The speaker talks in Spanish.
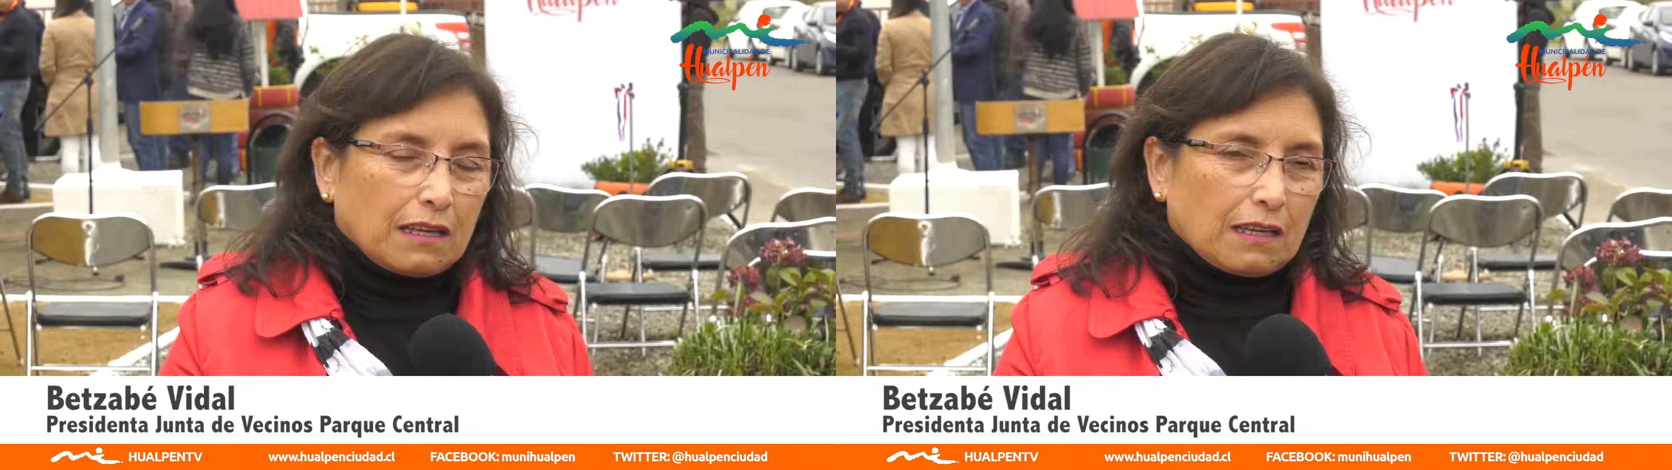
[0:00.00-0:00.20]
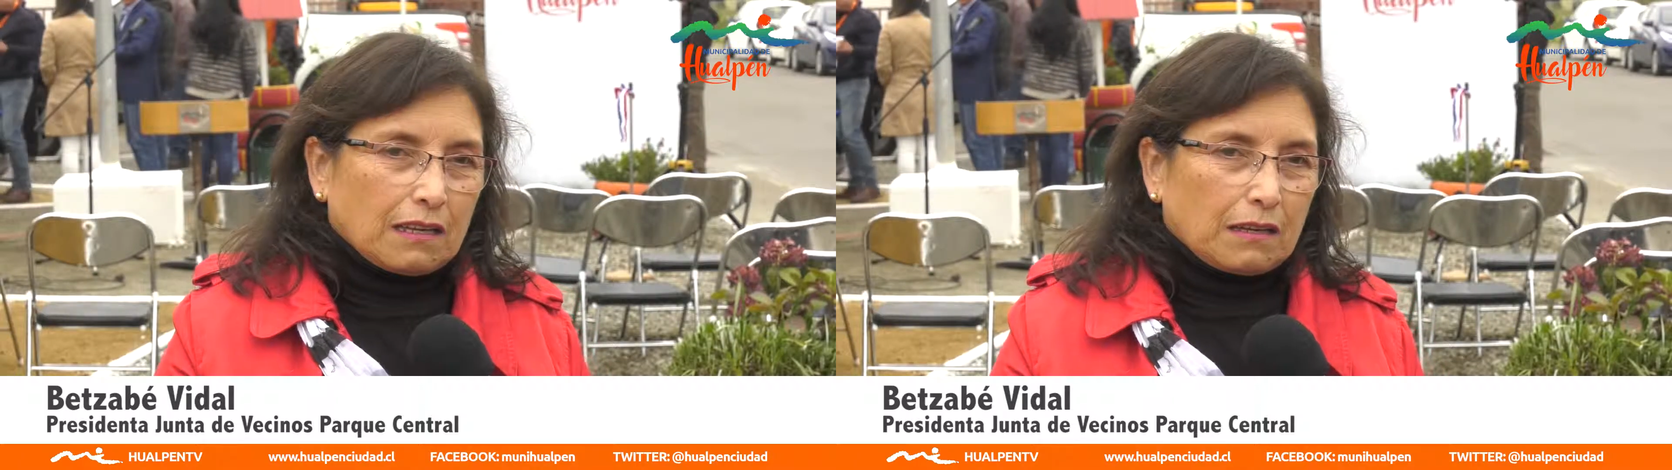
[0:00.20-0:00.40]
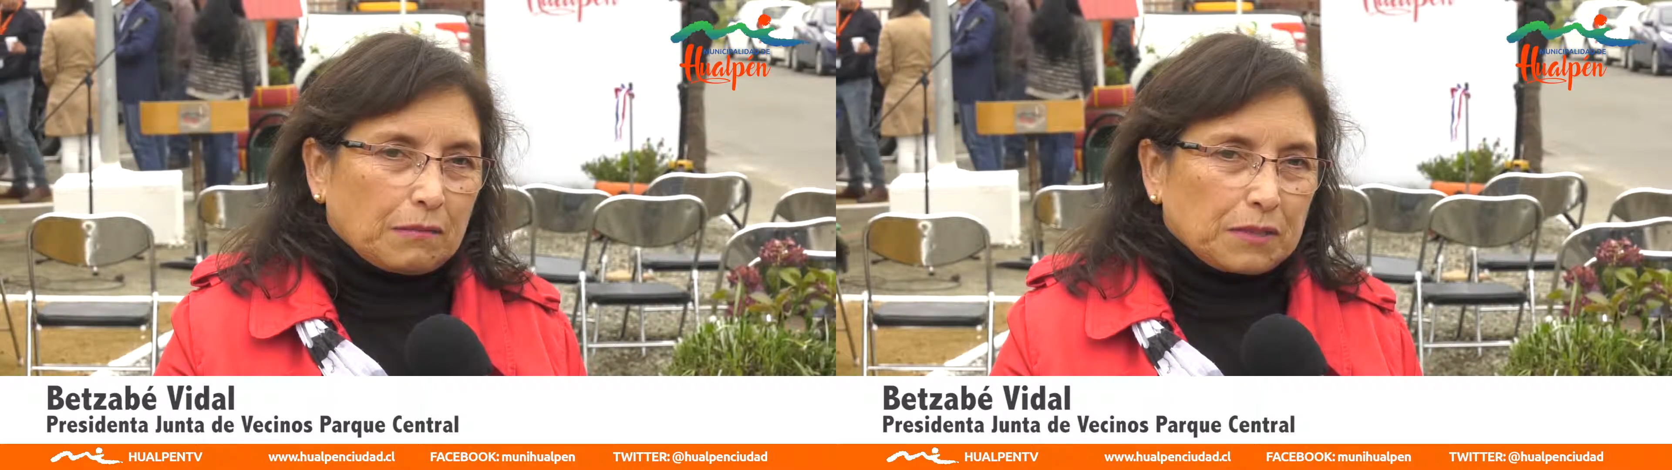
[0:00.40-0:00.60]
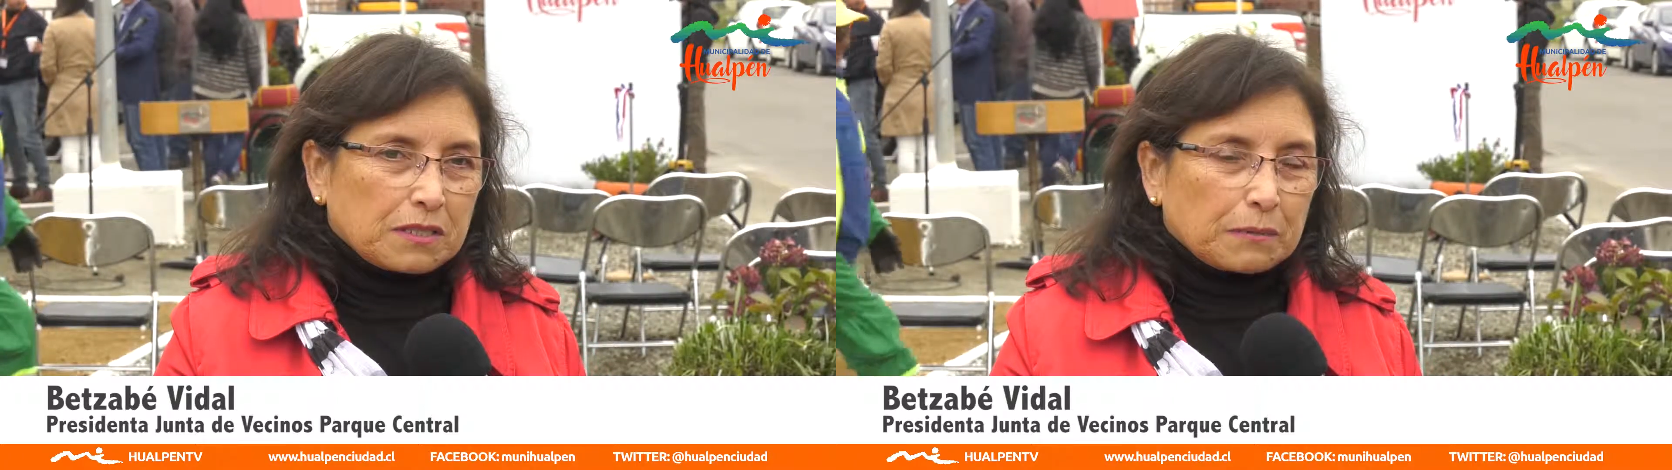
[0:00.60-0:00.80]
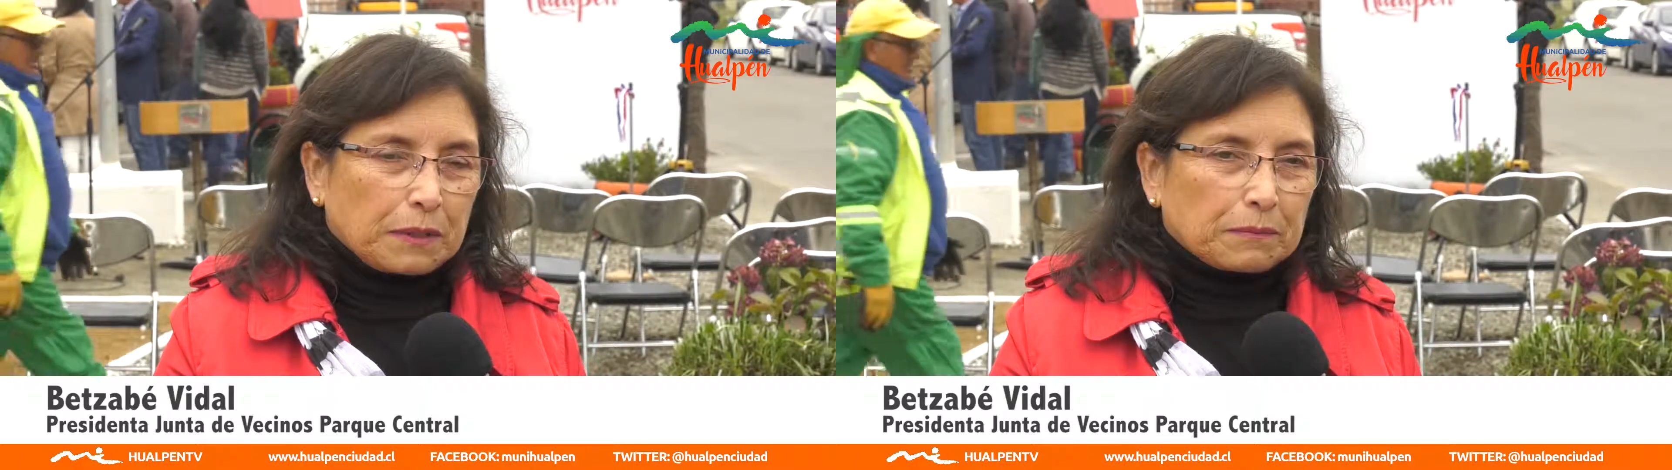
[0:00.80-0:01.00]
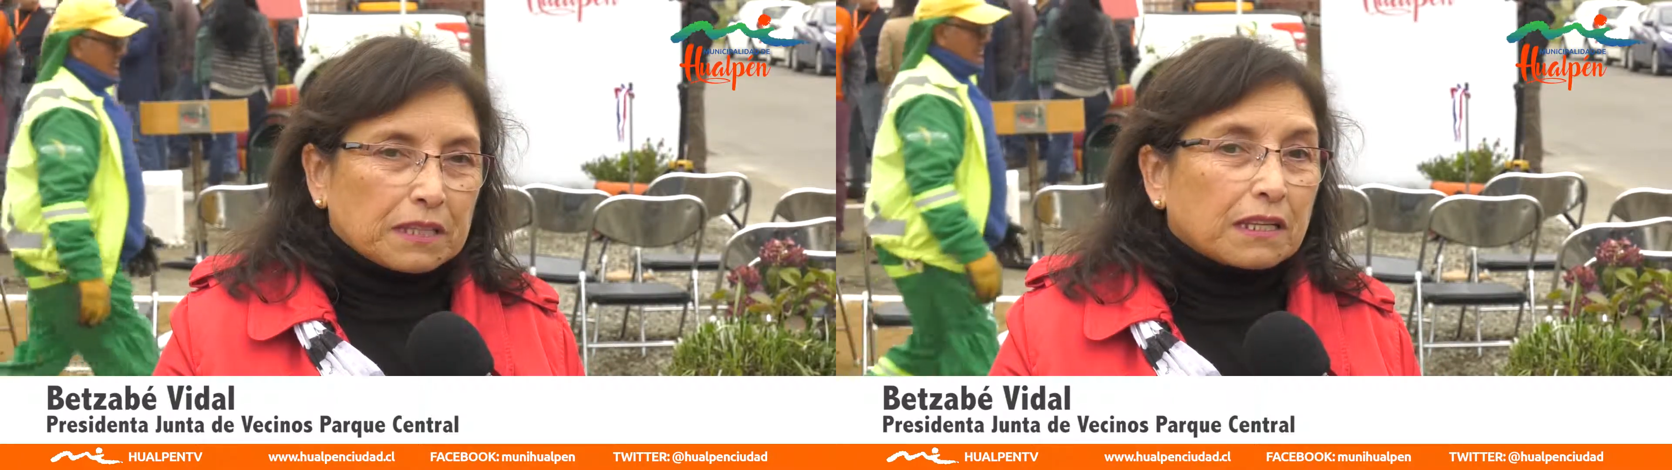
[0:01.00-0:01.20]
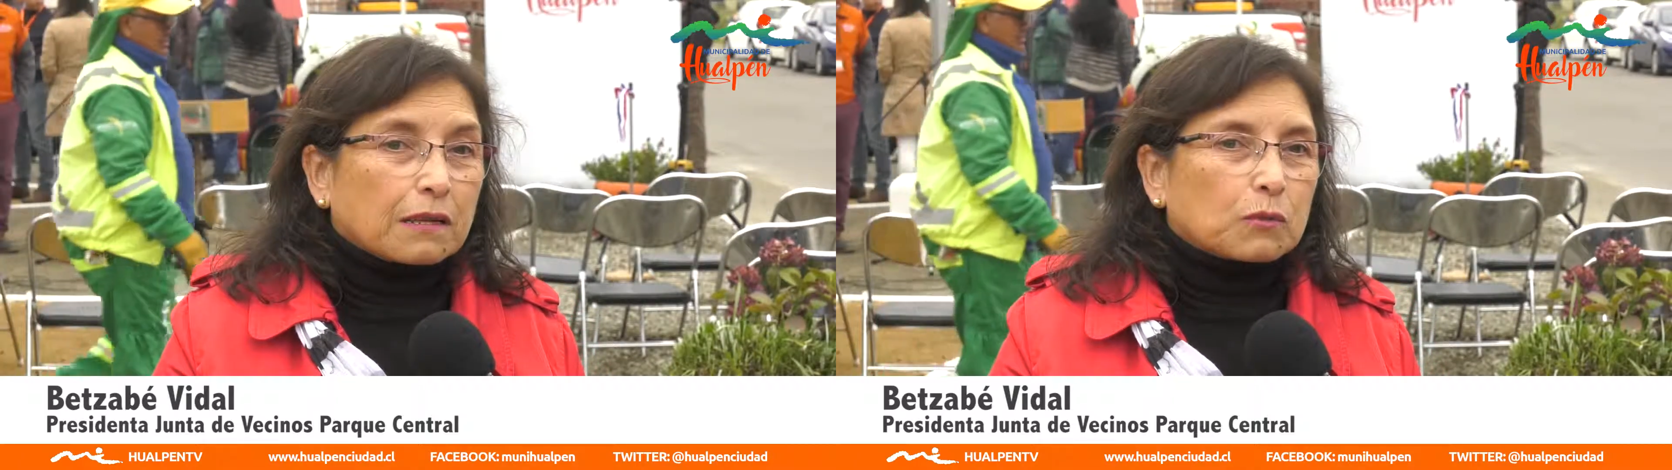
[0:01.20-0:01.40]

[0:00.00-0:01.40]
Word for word: eh, principalmente a la